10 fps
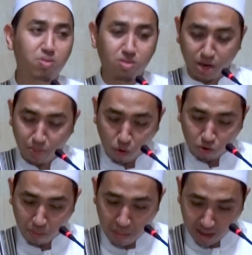Jadi mau
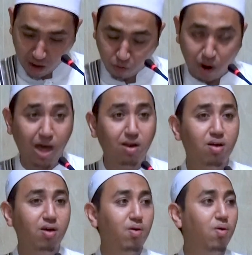baca Quran,
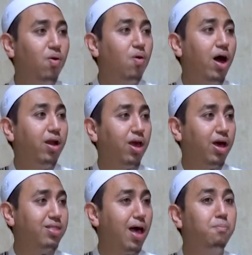
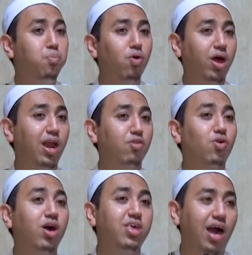neka tabuk, neka langsung
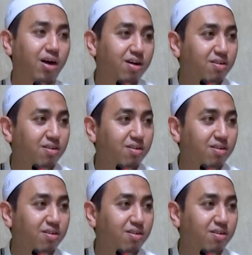kenyang.